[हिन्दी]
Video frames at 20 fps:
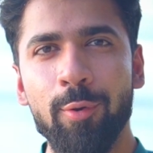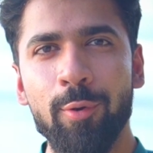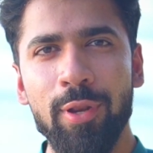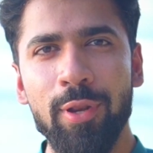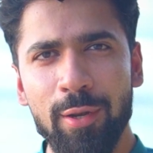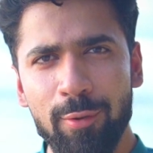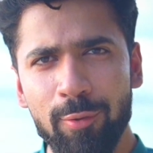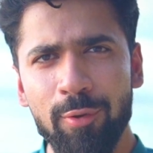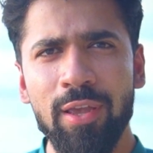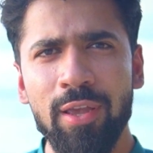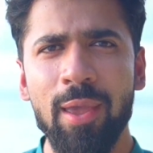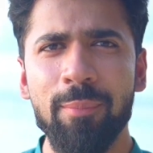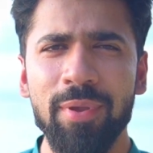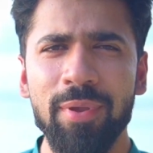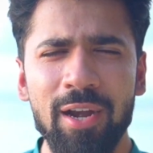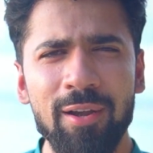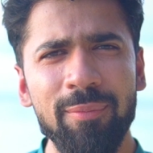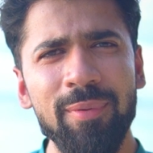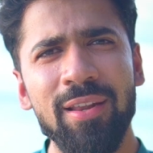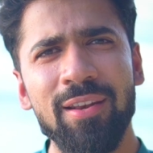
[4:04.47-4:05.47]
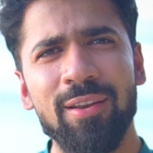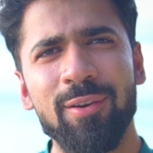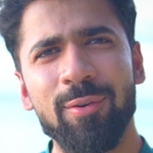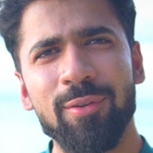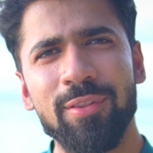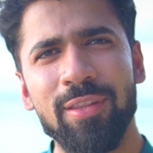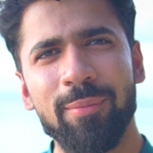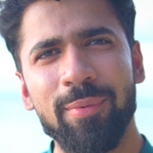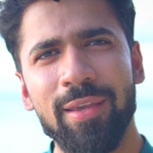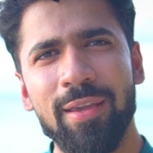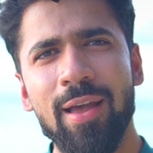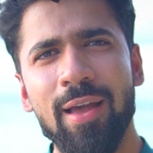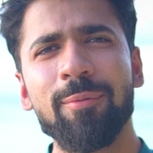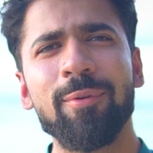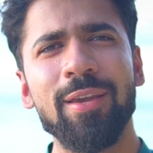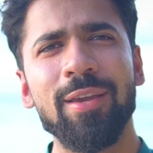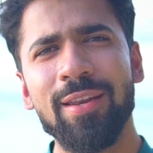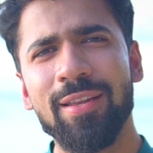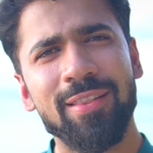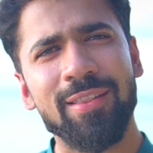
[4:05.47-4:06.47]
और इन लोगों का एमकेट भी अलग होता है भाई
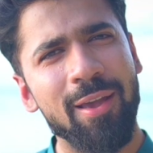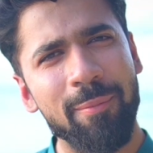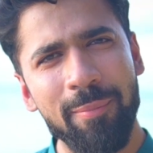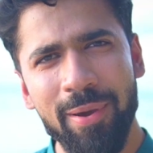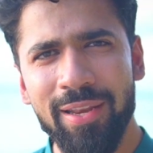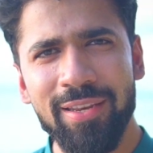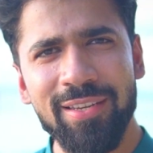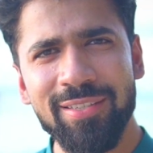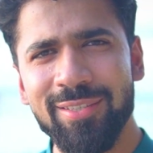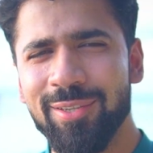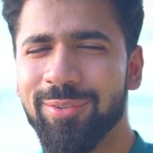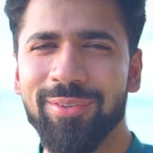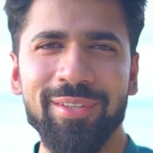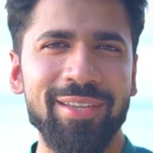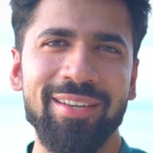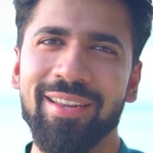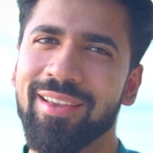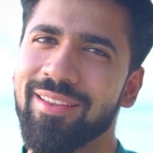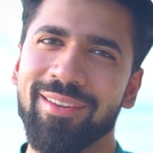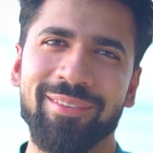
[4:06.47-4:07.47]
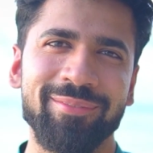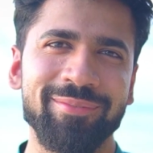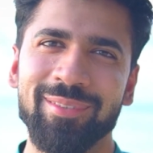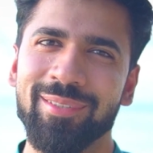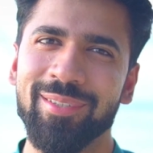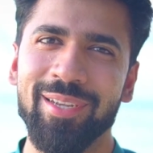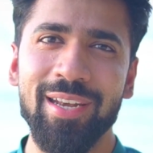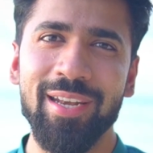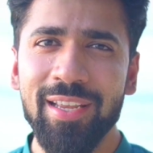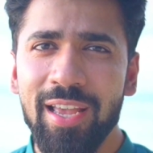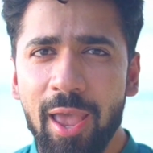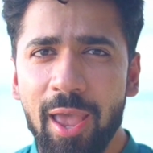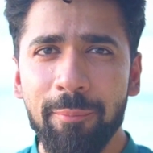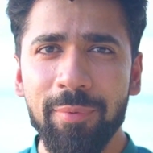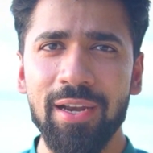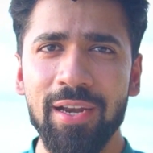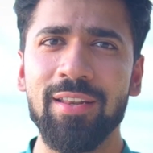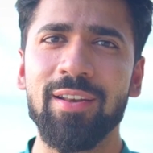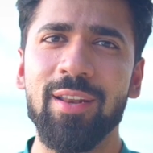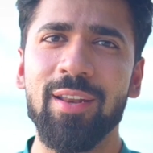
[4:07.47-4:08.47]
आपको क्या लगता है हमारे जैसा होता है ना ना इनका
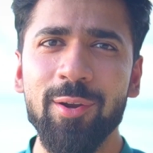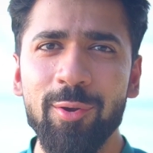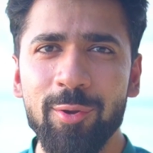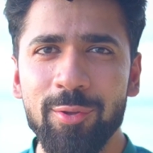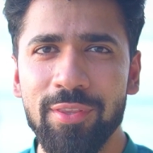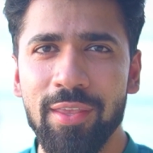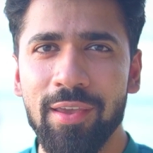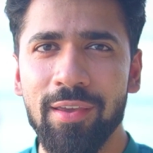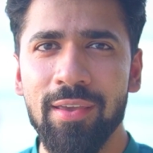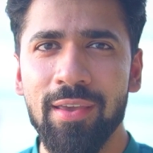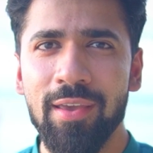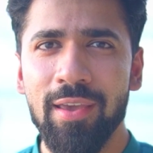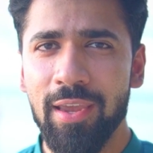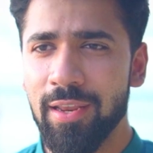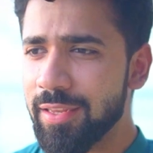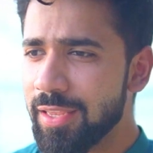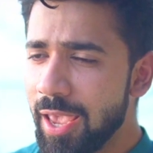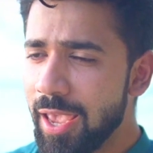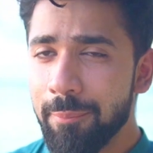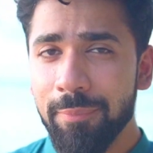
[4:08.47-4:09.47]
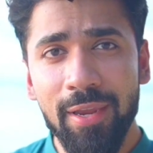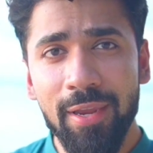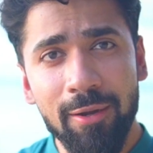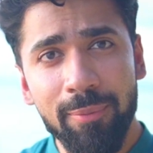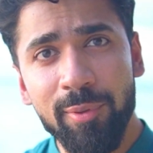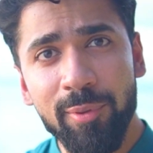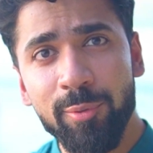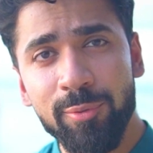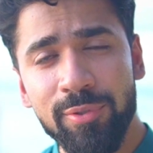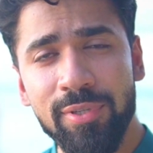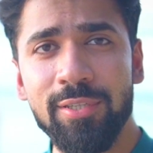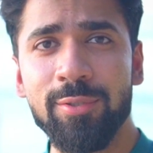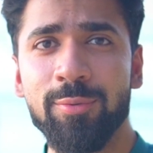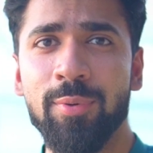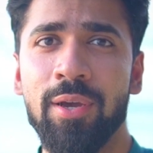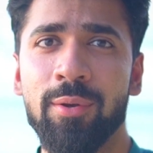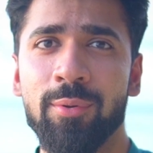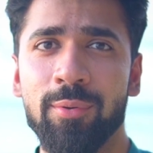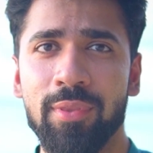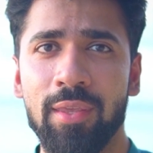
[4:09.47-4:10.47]
एमकेट अलग होता है इनके एमकेट में दूसरे
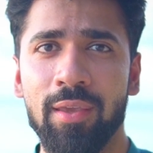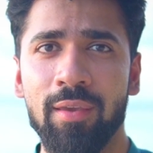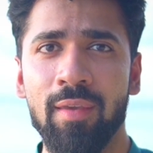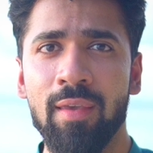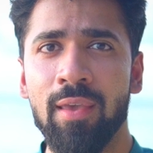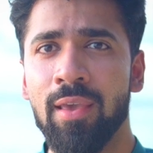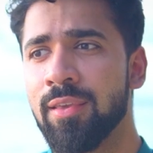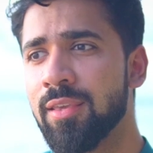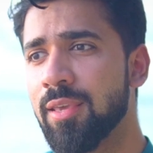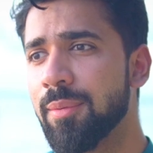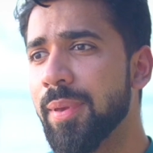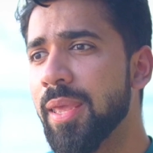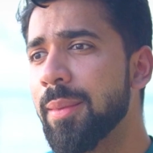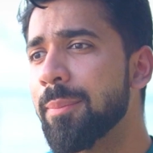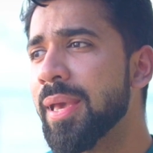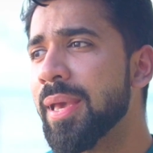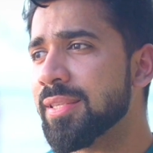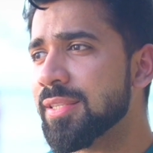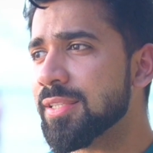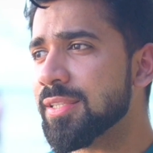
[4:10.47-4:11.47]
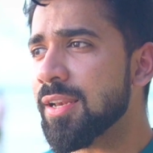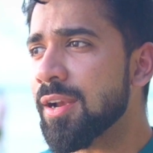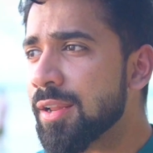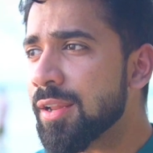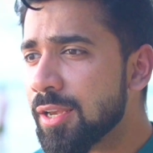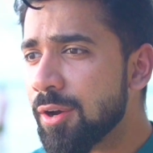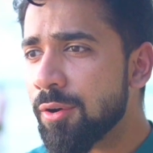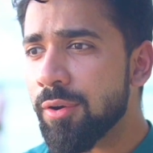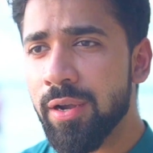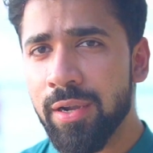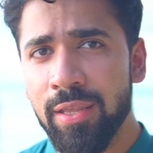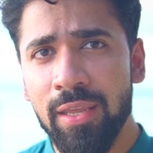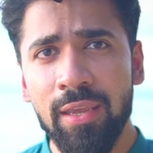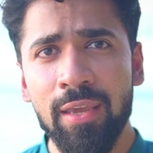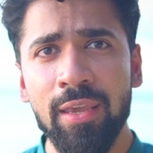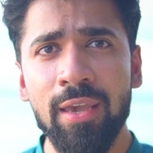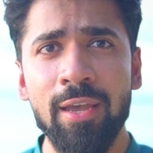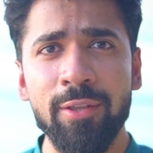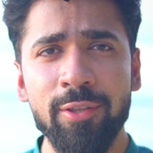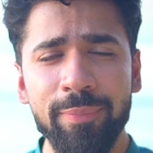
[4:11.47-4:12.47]
सवाल होते हैं कि भाई मैसेज लड़का और लड़की
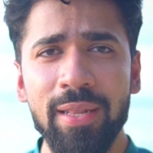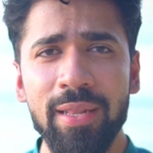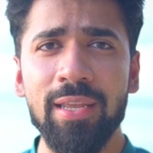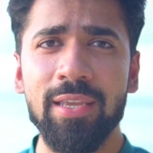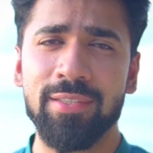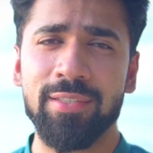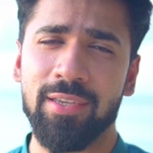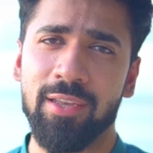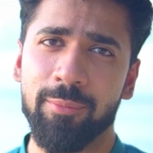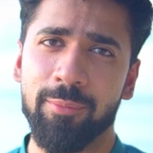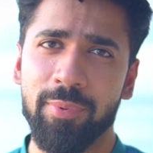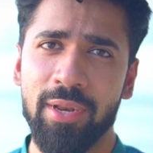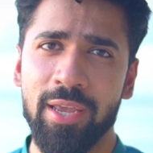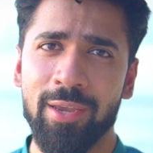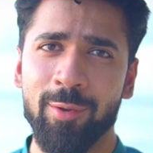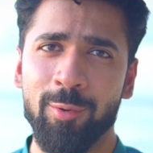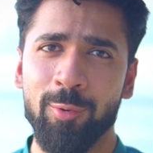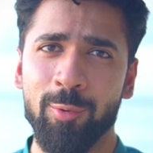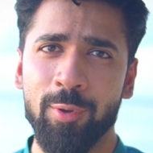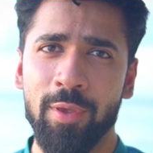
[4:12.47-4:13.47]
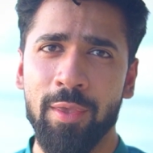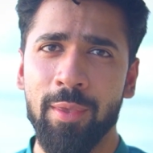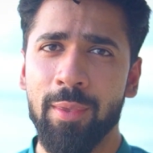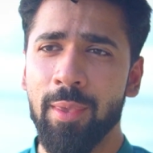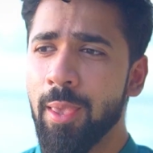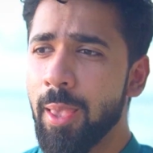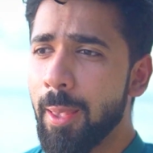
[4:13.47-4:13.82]
का है तो पहले किसका रिप्लाई करोगे